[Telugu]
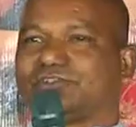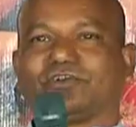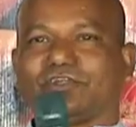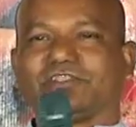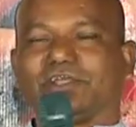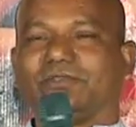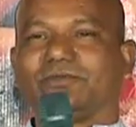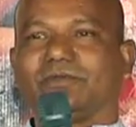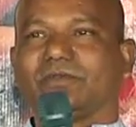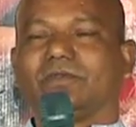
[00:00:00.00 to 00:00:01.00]
తీసుకోవాలో
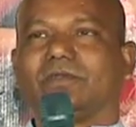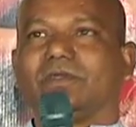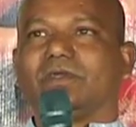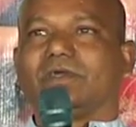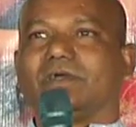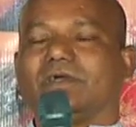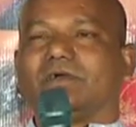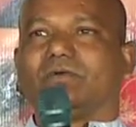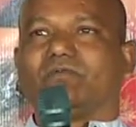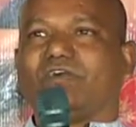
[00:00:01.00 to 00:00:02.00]
తెలీదు
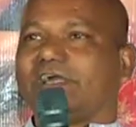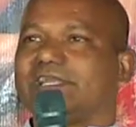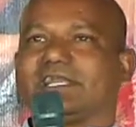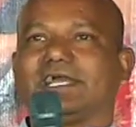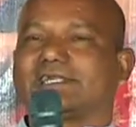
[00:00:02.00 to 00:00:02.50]
ఫైనల్గా